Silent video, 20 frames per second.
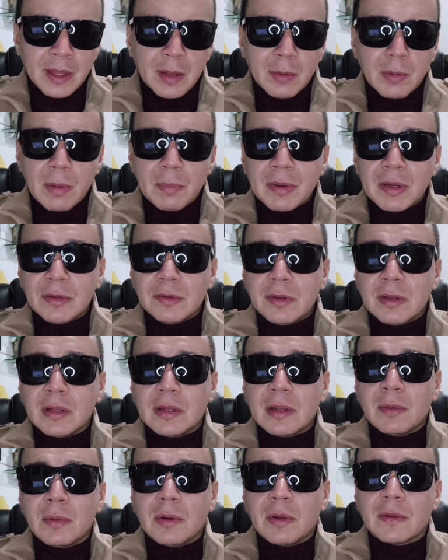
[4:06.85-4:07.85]
eu aprendi
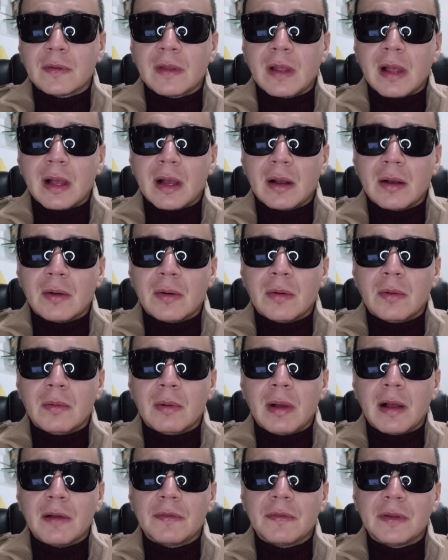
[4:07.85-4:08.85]
a não gozar
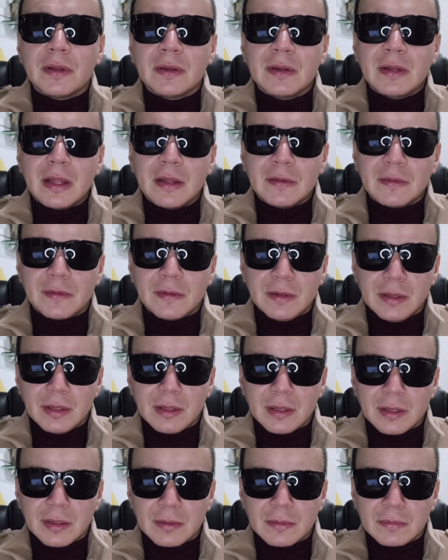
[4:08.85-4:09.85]
com a
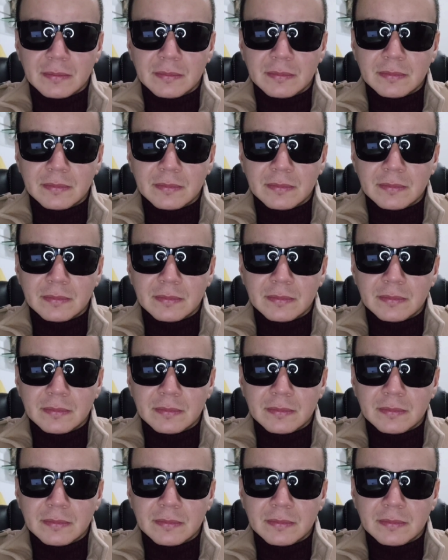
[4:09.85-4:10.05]
fantasia.